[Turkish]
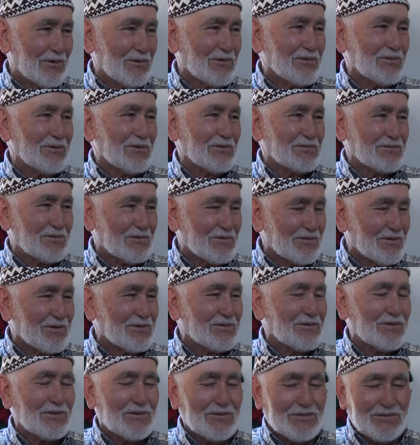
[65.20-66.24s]

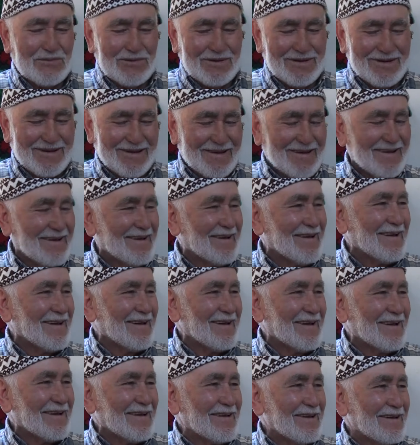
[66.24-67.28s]
1934 doğumlu.
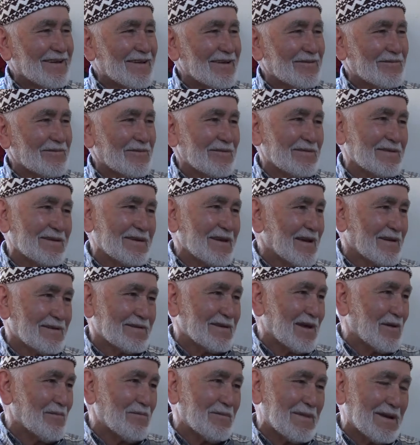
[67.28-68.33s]

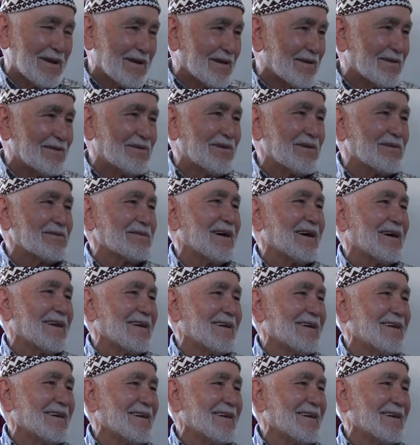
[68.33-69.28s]
81'e şey, gidiyoruz yani.